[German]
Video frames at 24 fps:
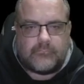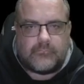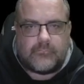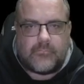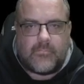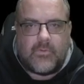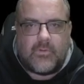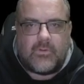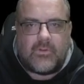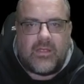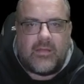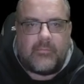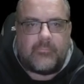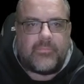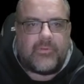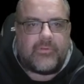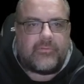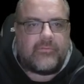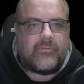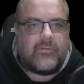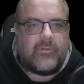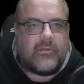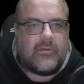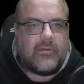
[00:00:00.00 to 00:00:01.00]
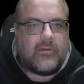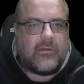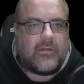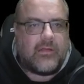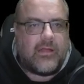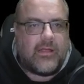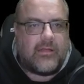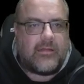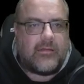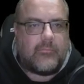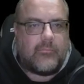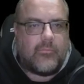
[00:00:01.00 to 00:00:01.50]
ich habe jetzt hier
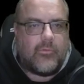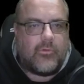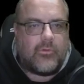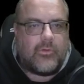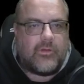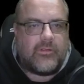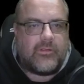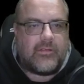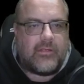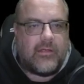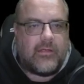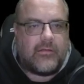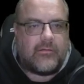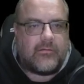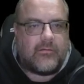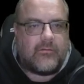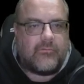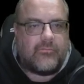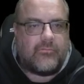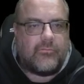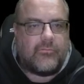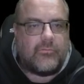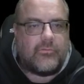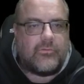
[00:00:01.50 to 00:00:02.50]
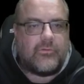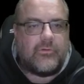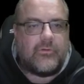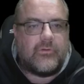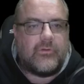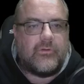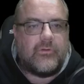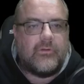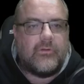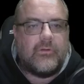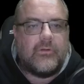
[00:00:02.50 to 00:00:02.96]
keine Möglichkeit gefunden,